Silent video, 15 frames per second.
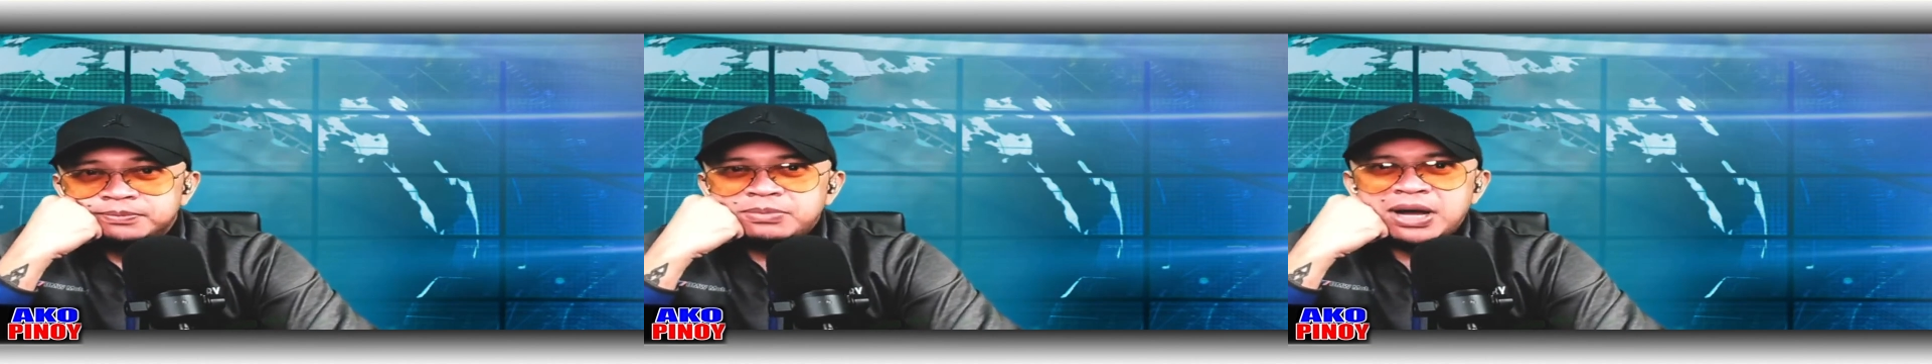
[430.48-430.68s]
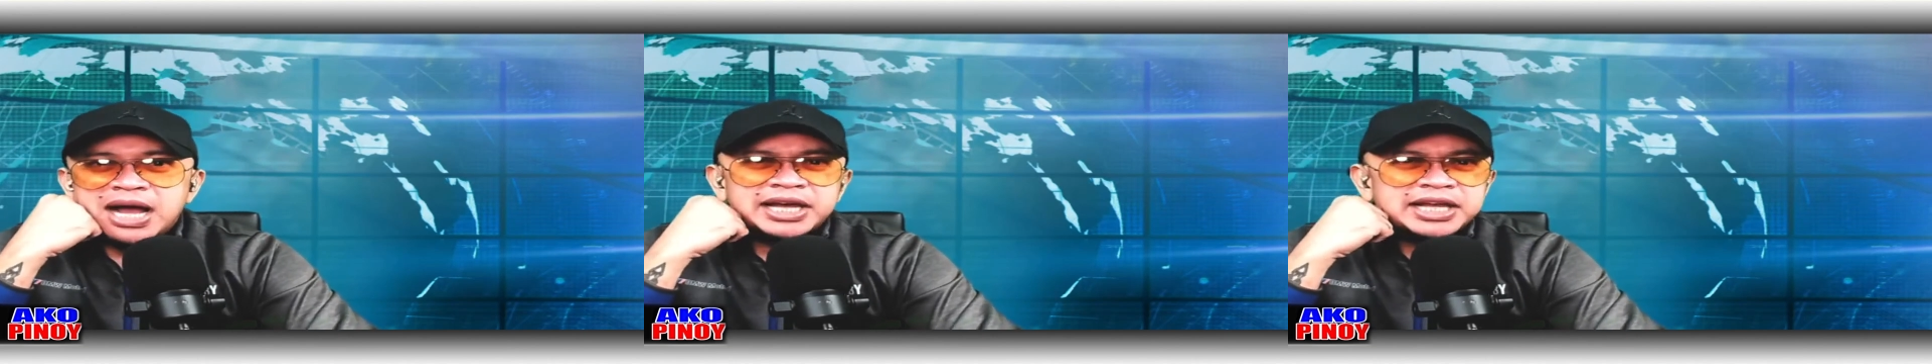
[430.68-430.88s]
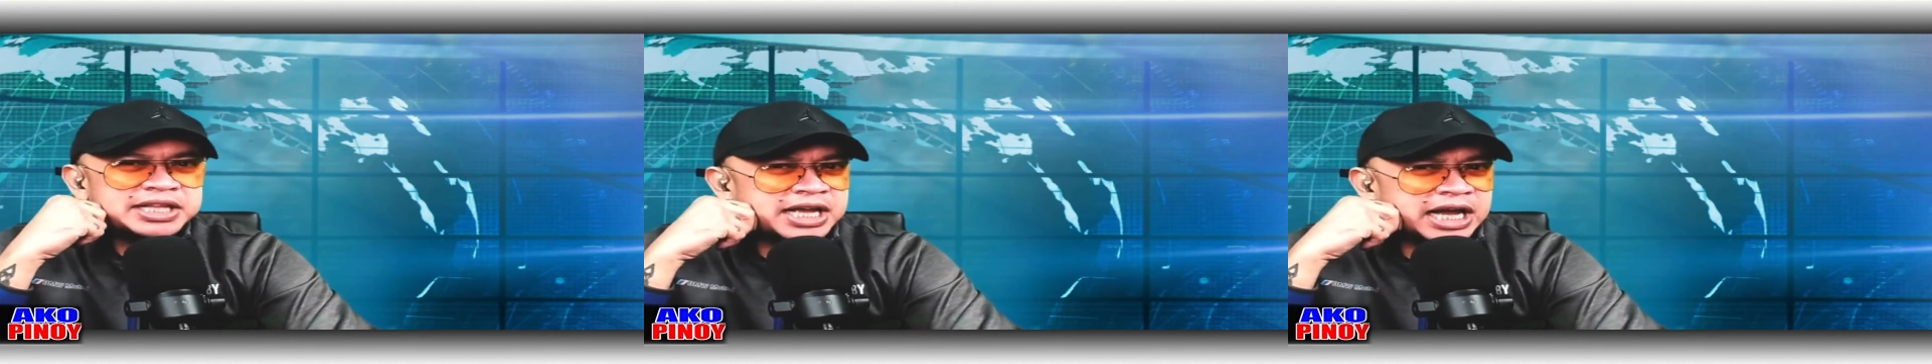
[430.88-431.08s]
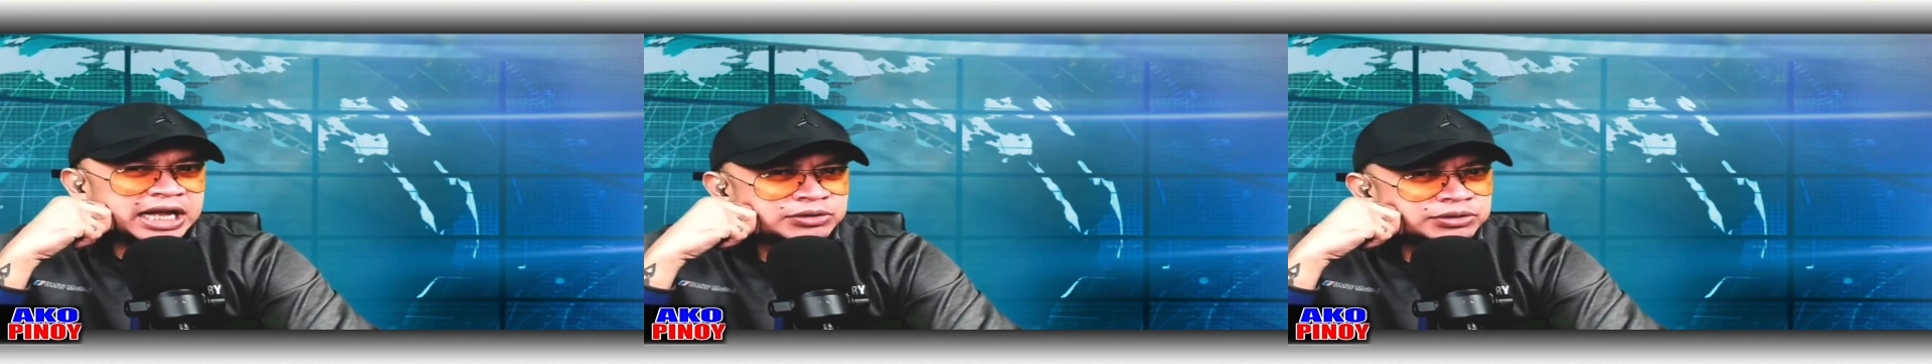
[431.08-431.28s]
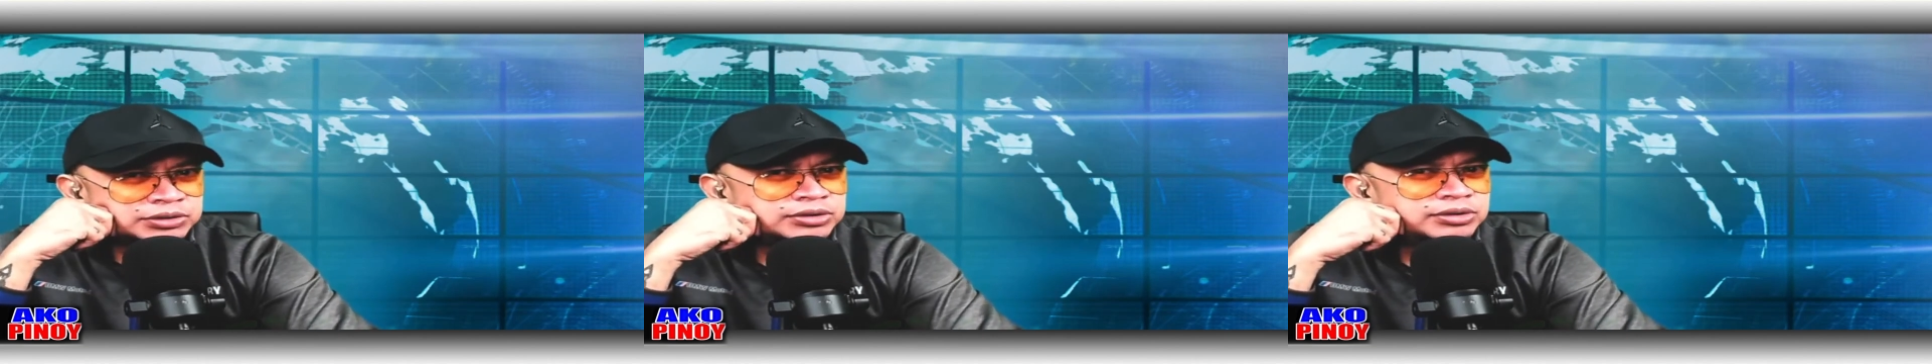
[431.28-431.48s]
Bakit
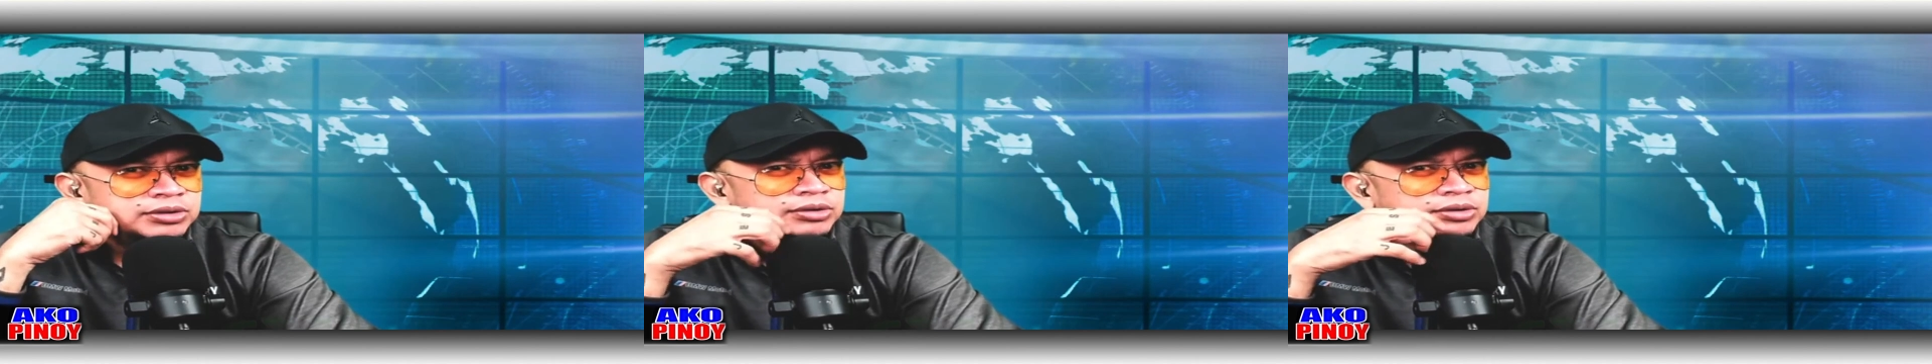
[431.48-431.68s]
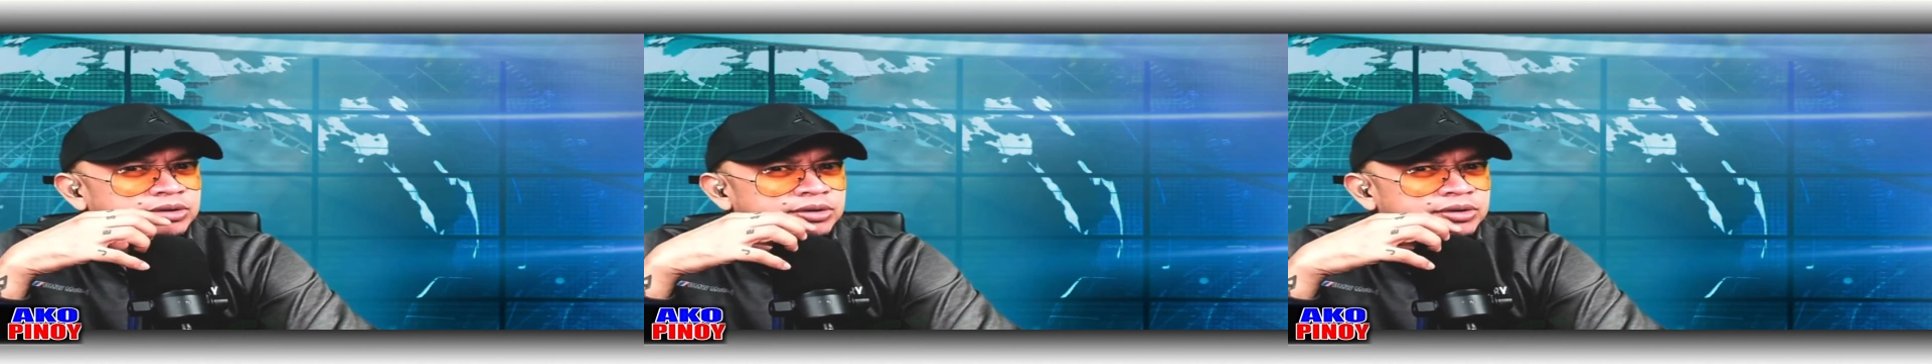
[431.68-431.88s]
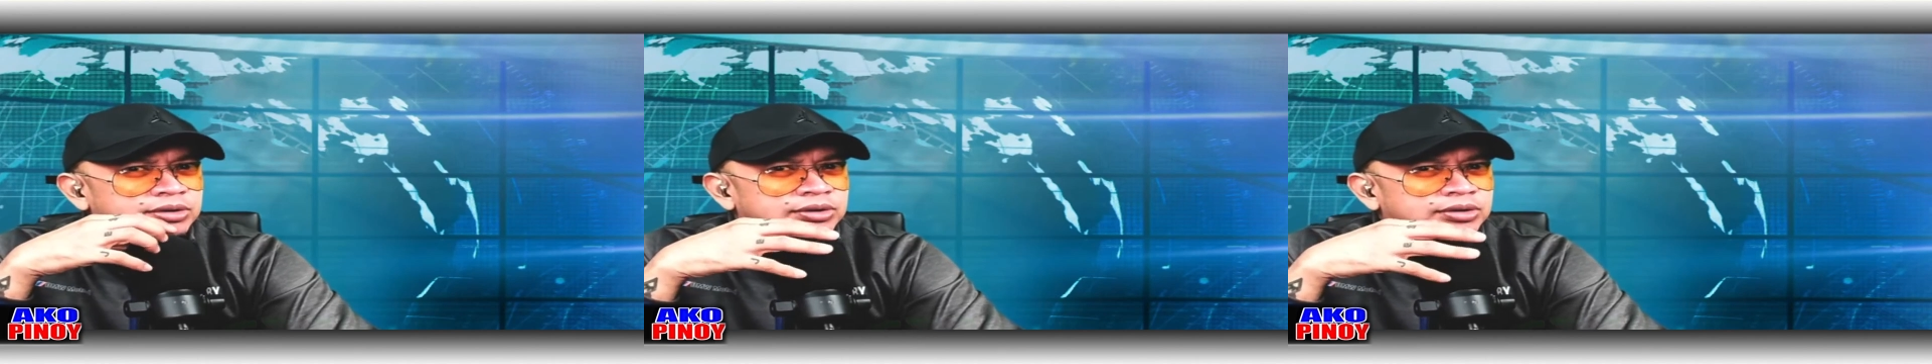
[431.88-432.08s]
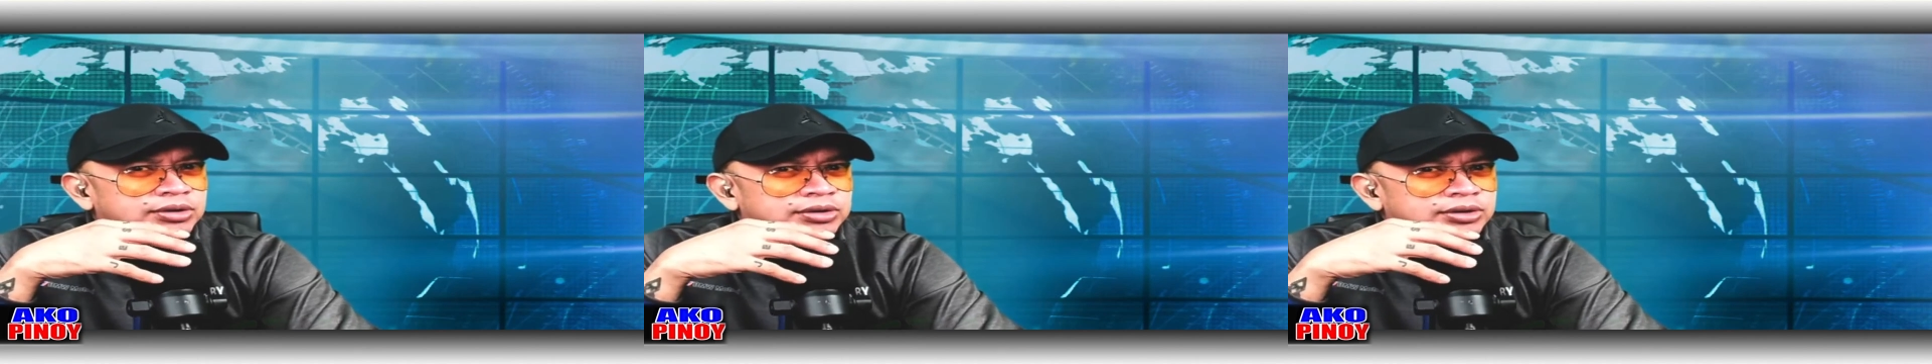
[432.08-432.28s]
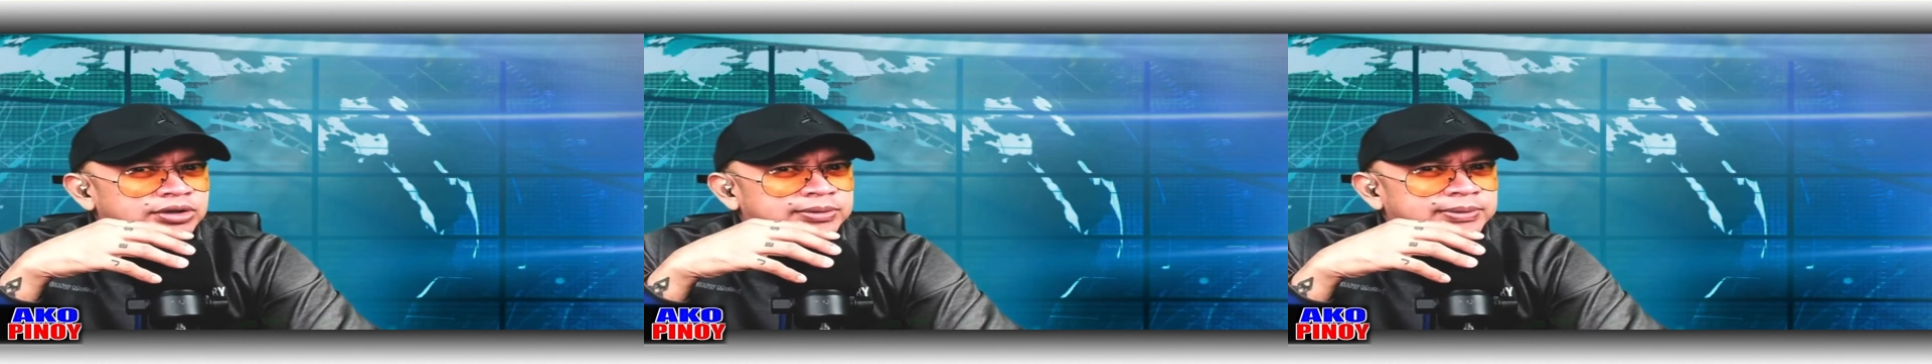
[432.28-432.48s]
ganun?
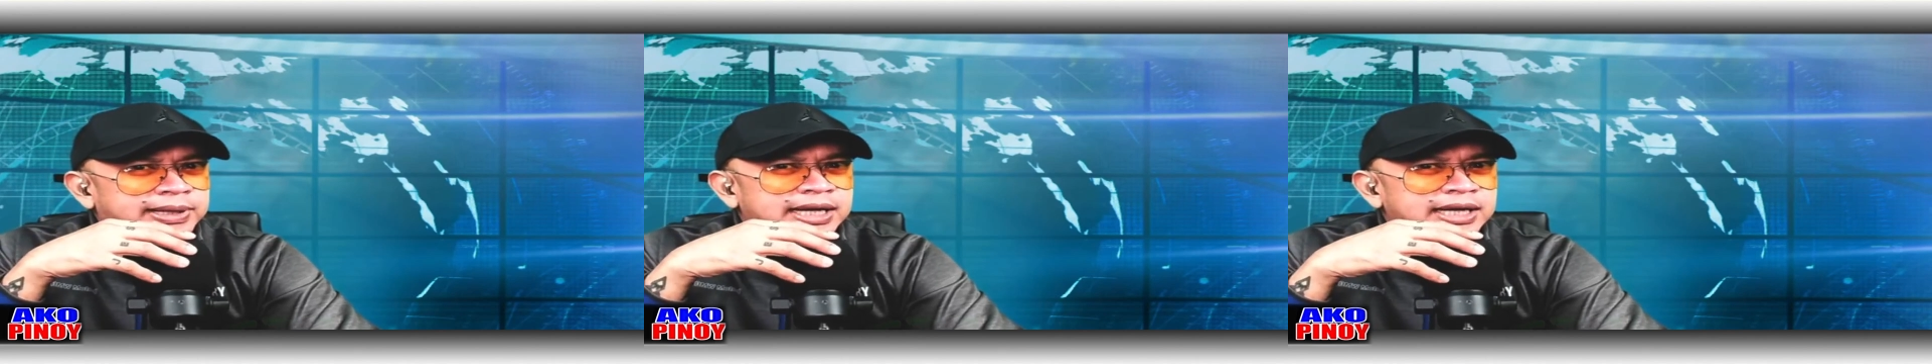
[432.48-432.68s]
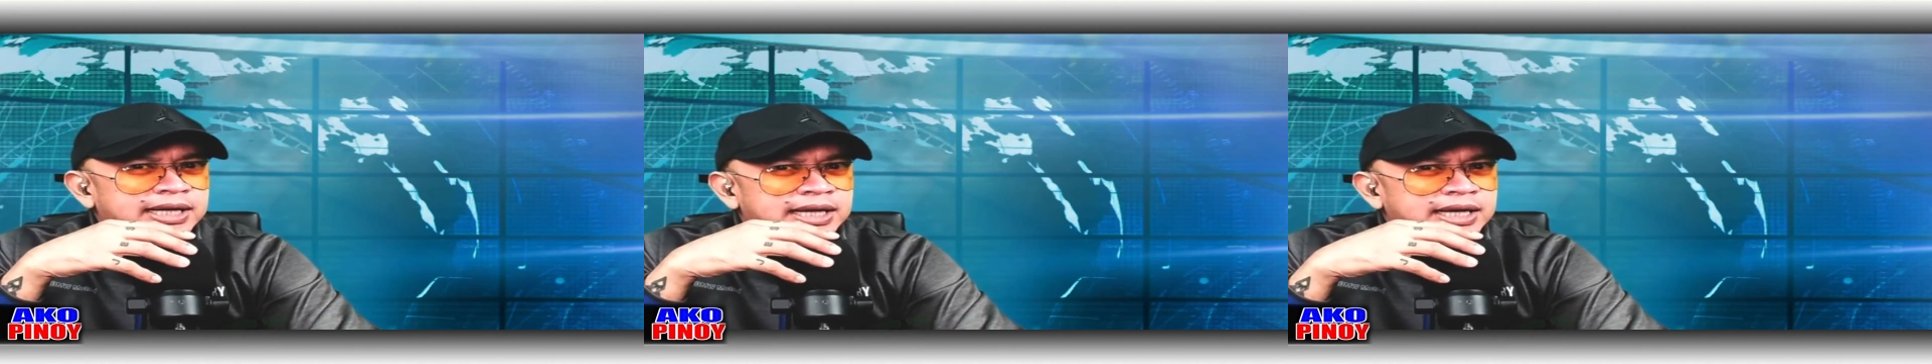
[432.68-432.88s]
Di ba?